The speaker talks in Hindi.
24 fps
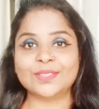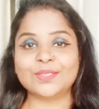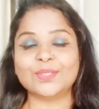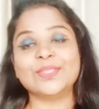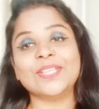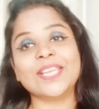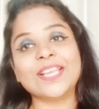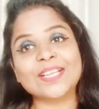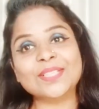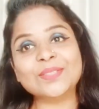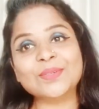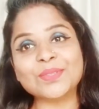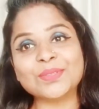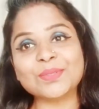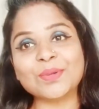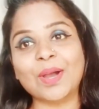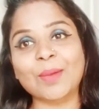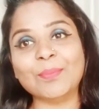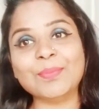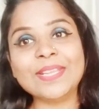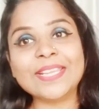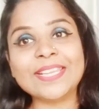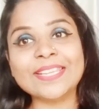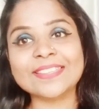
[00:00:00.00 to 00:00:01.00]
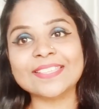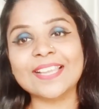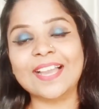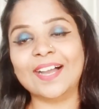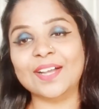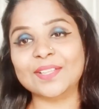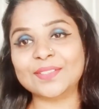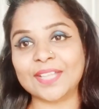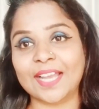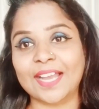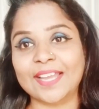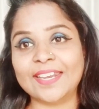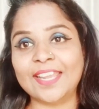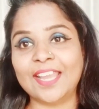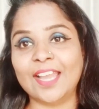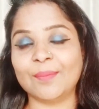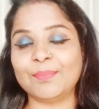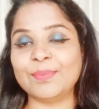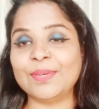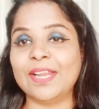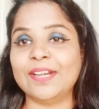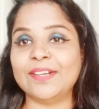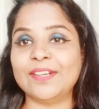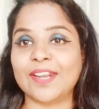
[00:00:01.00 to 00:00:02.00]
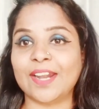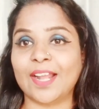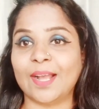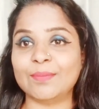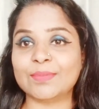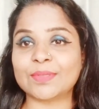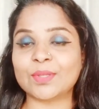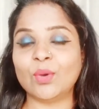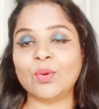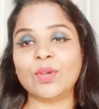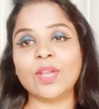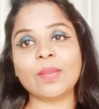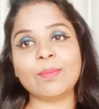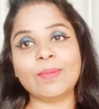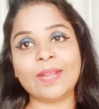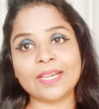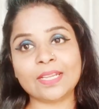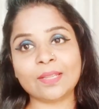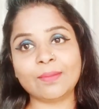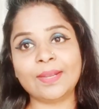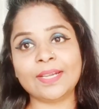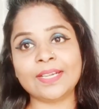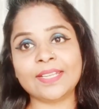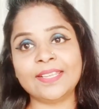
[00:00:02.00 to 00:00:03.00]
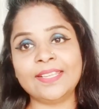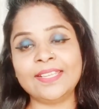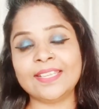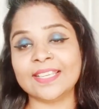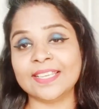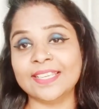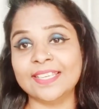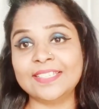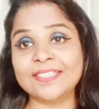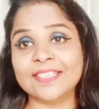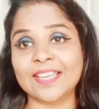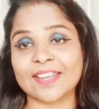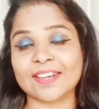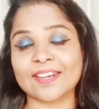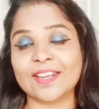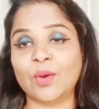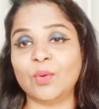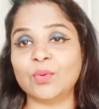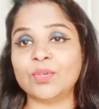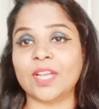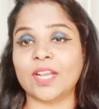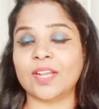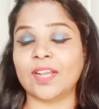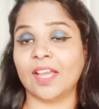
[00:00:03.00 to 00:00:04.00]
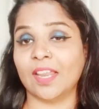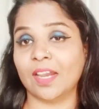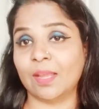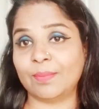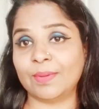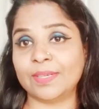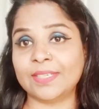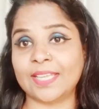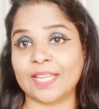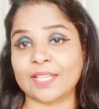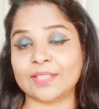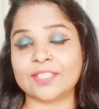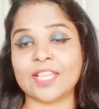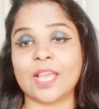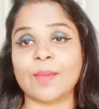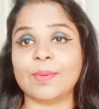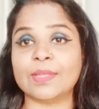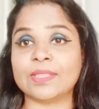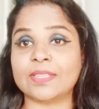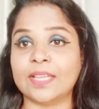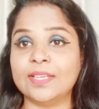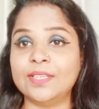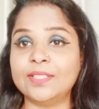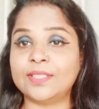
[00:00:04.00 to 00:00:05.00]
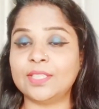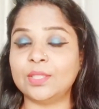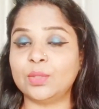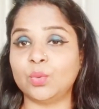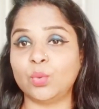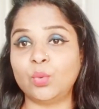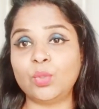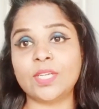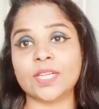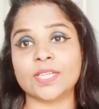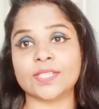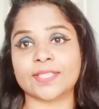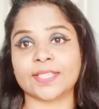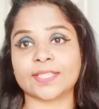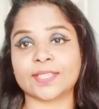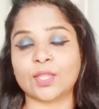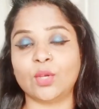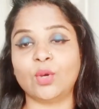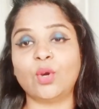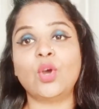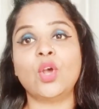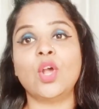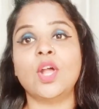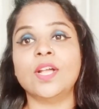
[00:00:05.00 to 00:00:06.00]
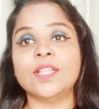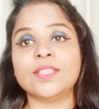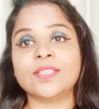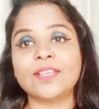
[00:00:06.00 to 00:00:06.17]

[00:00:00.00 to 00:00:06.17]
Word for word: तो देखा दोस्तों आपने कितना आसान है अपने अंडर आर्म्स को घर बैठे बैठे ही क्लीन करना उनका कालापन कैसे आप आसानी से दूर कर सकते हो